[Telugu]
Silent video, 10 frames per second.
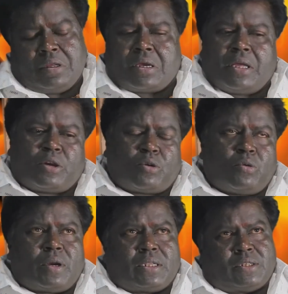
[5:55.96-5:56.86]
ఇంకా ఎక్కువ
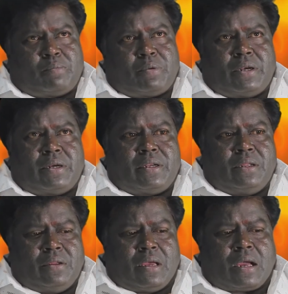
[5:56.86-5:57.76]
కూడా చెప్పాలంటే
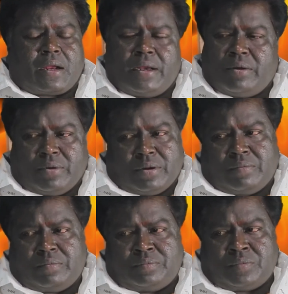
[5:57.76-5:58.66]
అక్కడే ఉన్నాం
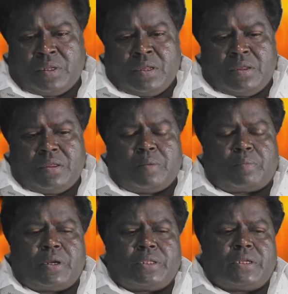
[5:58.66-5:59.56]

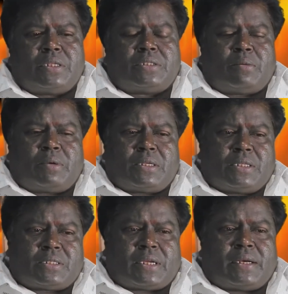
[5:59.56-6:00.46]
ఇప్పుడైతే నేను
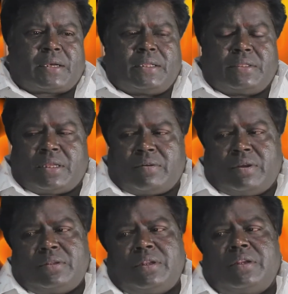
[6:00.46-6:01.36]
జబర్దస్త్కి ఎంటర్ అయిన
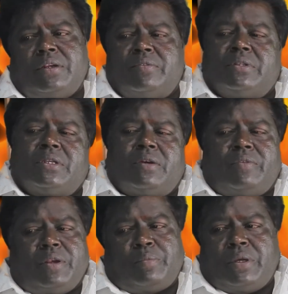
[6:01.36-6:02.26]
తర్వాత నేను ఇండివిజువల్గా
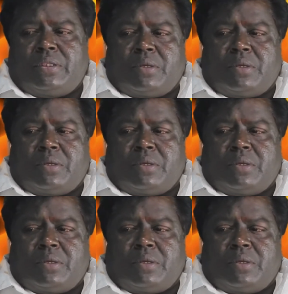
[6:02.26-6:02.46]
వెళ్ళిపోయిన